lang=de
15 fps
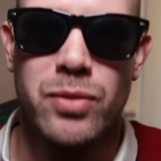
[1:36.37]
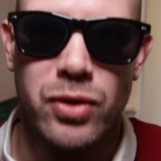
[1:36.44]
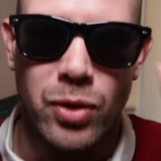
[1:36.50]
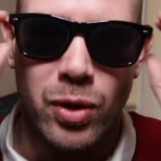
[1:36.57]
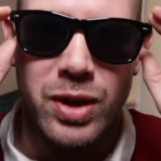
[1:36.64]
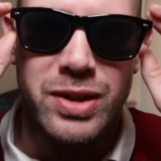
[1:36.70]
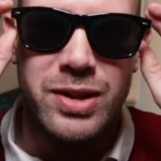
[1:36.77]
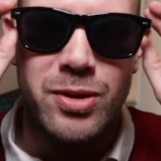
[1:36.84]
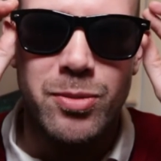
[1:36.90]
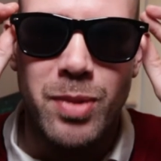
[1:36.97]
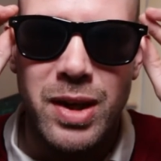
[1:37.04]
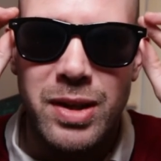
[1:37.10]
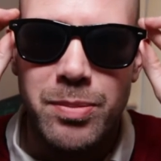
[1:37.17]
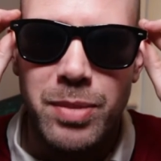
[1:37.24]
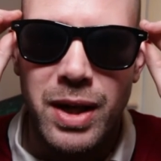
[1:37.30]
So, jetzt nehme ich
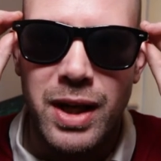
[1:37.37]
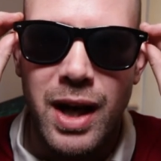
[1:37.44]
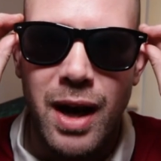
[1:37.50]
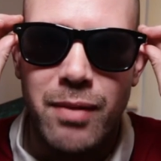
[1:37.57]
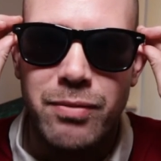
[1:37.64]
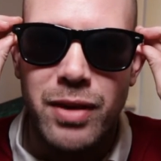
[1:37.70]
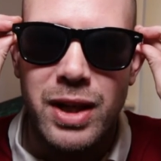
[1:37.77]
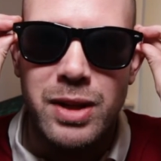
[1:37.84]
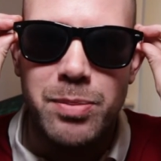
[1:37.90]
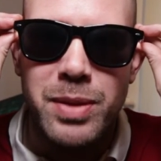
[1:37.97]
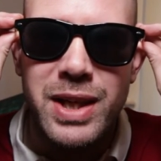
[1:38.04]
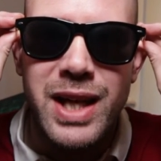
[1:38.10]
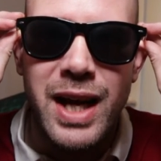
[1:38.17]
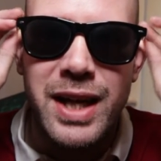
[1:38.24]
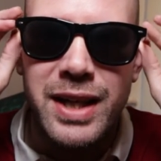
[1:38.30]
mal die Brille ab, weil ich
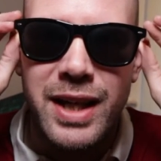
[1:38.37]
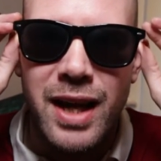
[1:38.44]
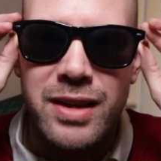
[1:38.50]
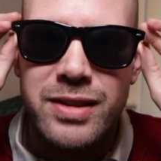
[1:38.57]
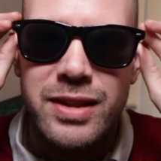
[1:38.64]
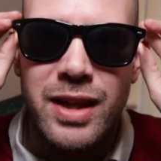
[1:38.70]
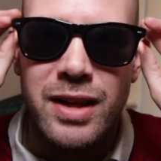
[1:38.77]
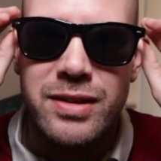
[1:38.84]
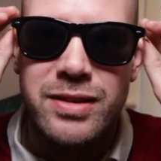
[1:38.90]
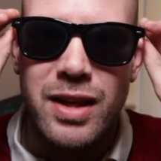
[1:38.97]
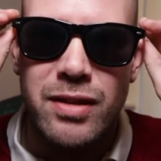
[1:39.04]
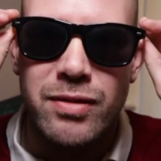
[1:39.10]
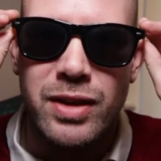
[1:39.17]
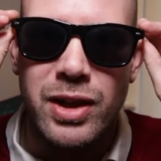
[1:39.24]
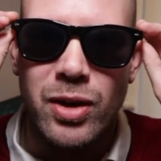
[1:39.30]
bin ja nicht Casey
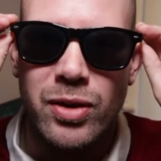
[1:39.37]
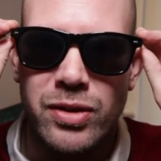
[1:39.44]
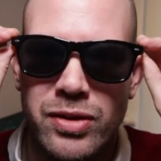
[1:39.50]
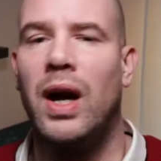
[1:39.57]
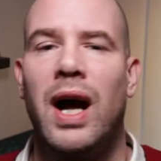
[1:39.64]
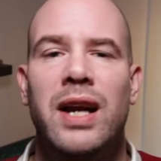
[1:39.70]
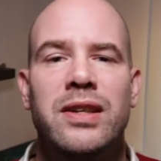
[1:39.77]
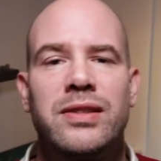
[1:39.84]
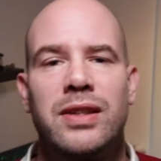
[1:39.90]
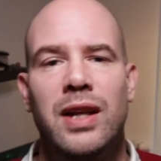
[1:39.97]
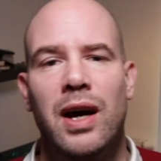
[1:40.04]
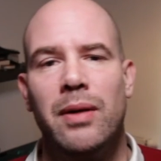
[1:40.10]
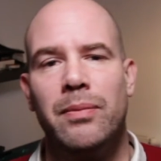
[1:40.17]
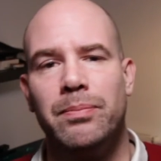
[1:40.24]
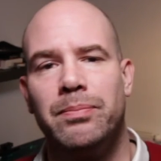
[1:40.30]
Neistat, will ich auch nicht sagen. Alles
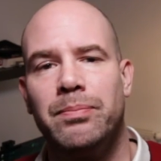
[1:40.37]
klar.